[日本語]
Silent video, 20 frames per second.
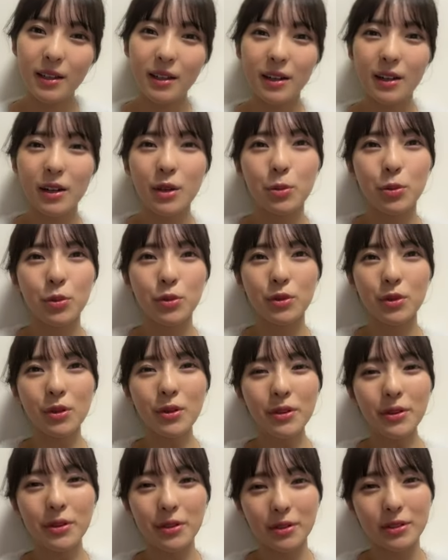かもど
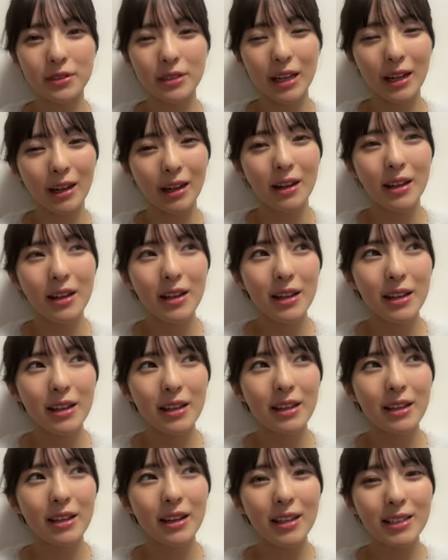んどんなんか
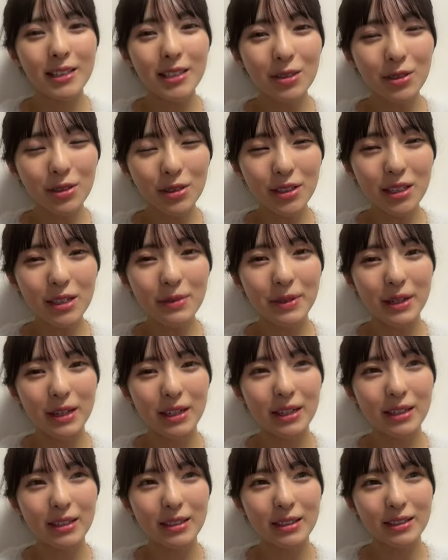活動すれば
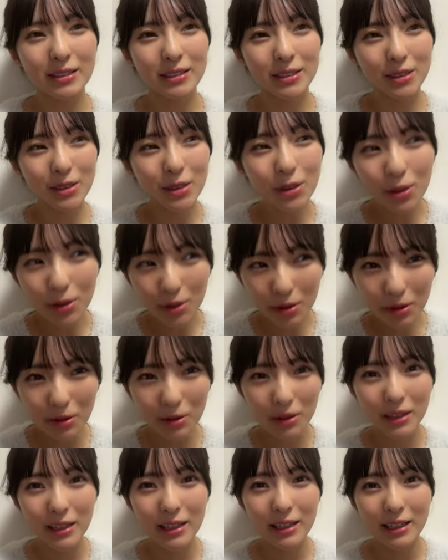するほ
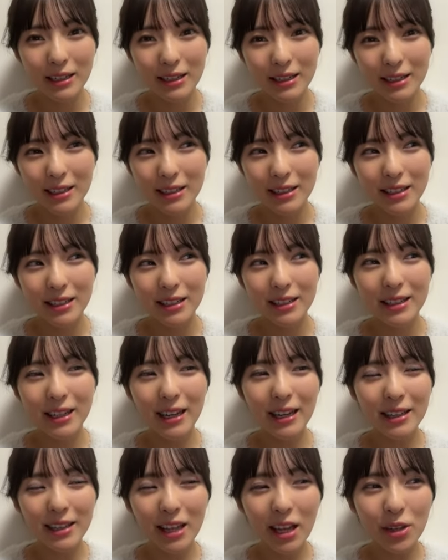どや
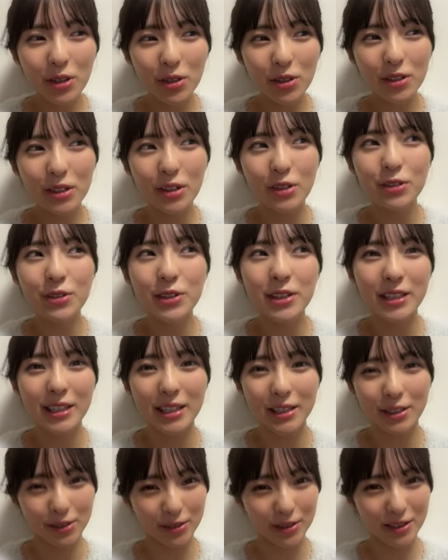りたい曲が増えて
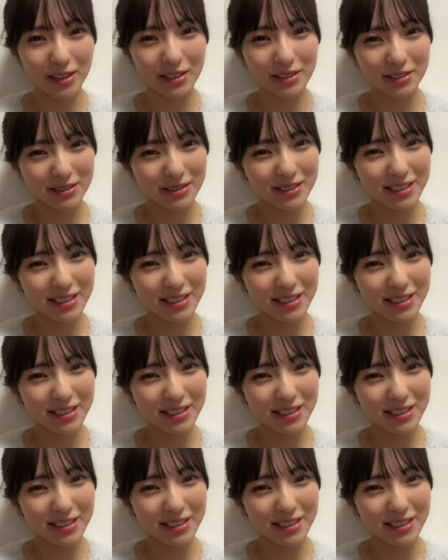いくんだよ